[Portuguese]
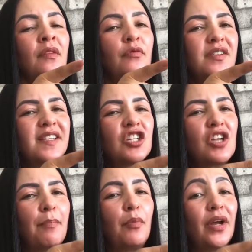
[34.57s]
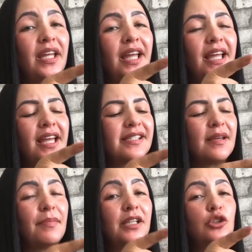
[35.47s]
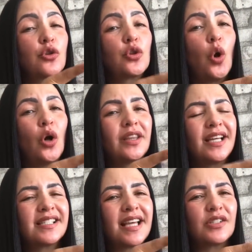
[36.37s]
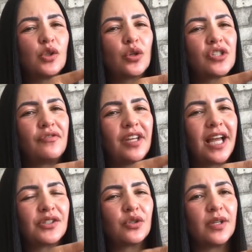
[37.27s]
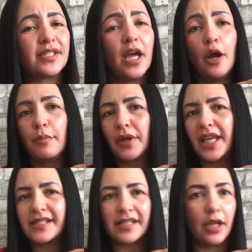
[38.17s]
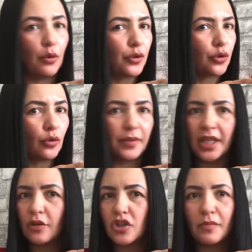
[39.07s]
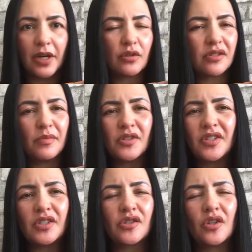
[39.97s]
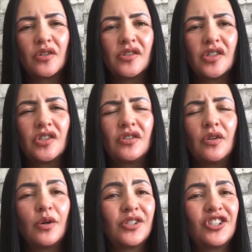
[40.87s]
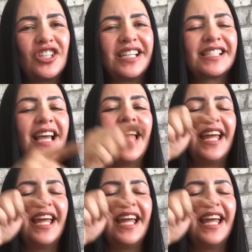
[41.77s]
você já põe em receber todas as notificações, porque senão o YouTube não te manda os meus vídeos todos os dias.